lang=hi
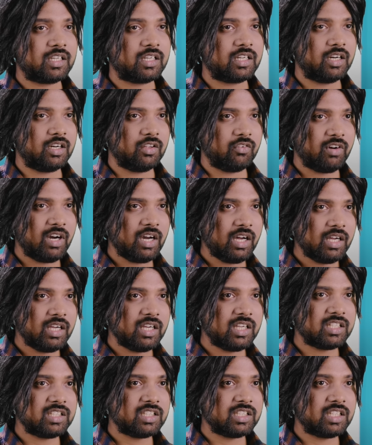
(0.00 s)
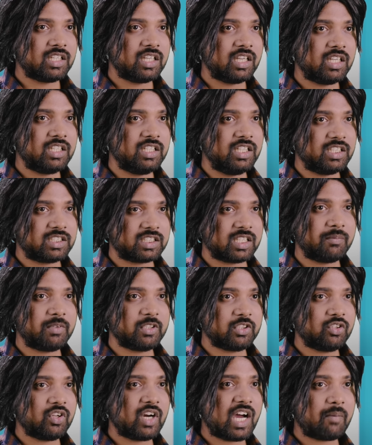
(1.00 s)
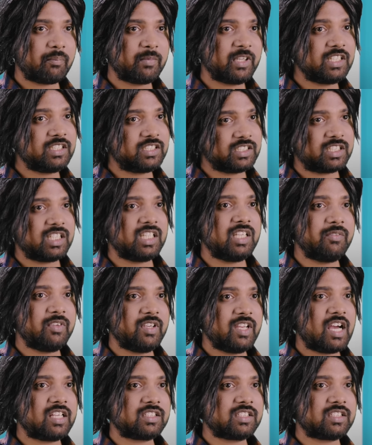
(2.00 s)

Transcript: कड़वा ये समझ लो आपने जितनी भी